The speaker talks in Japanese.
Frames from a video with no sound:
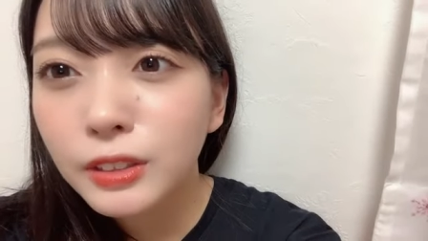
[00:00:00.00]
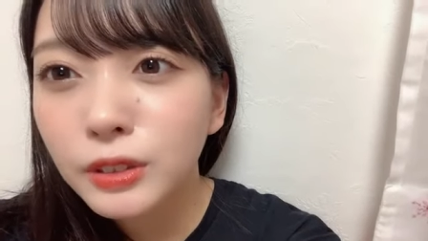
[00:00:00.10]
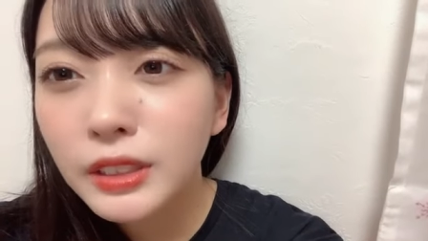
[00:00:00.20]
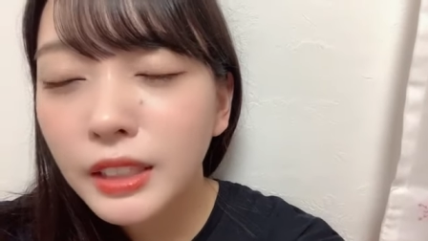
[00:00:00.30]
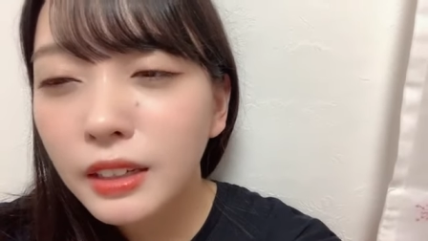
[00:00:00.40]

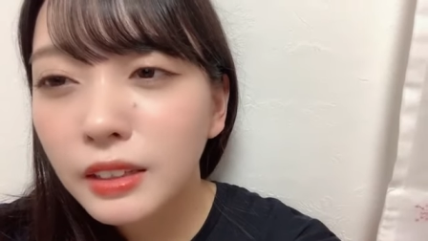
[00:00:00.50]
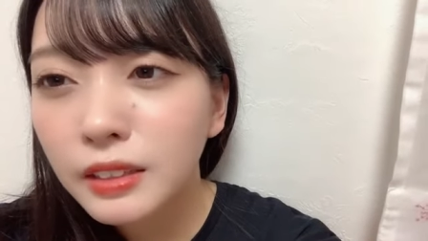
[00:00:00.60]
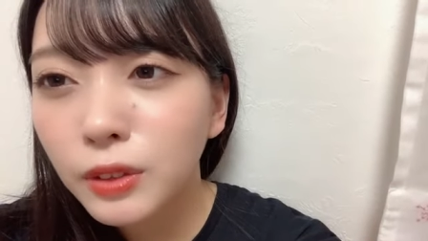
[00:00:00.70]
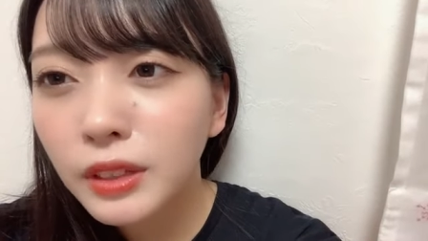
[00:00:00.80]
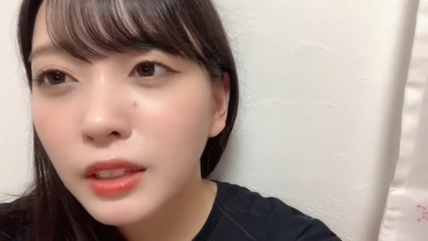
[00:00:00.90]
富士山
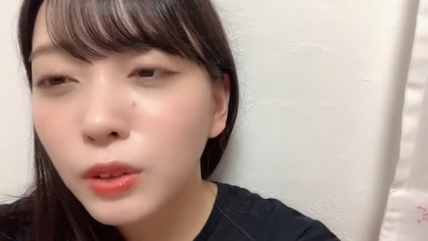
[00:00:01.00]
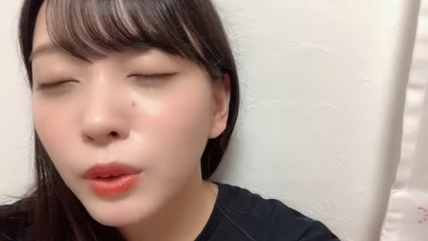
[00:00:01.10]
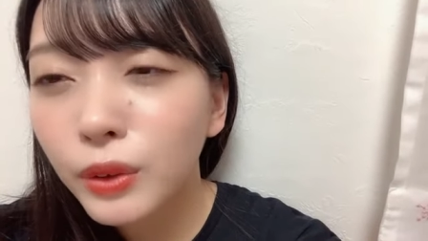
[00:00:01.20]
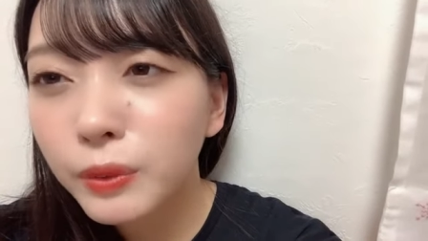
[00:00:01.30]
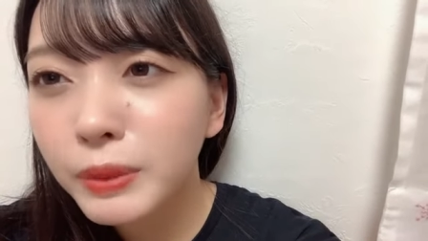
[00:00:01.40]
去年
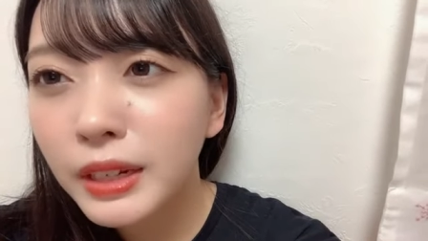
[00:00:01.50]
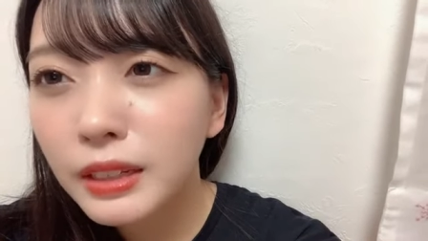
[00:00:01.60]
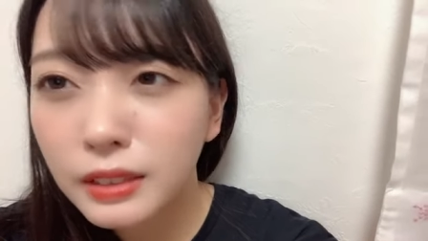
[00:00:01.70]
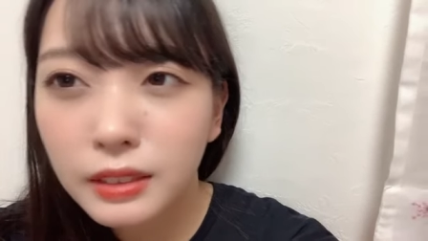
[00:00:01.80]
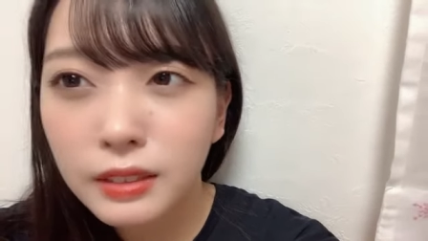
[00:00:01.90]
の見れ
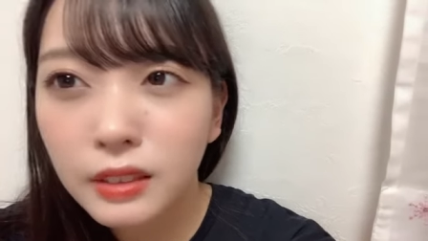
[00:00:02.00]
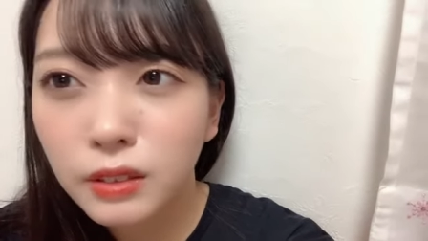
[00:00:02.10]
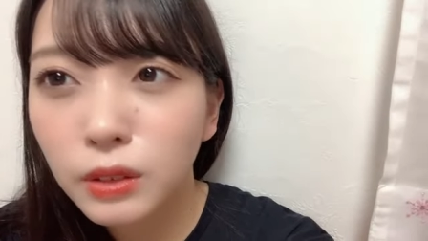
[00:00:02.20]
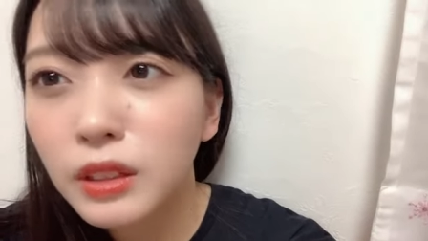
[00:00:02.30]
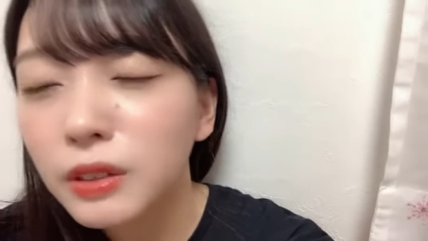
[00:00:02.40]
なかったっ
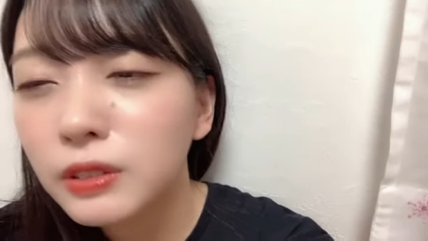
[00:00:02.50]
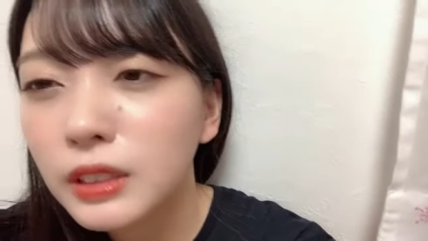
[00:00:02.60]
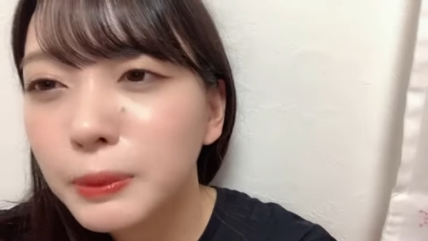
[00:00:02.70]
てに比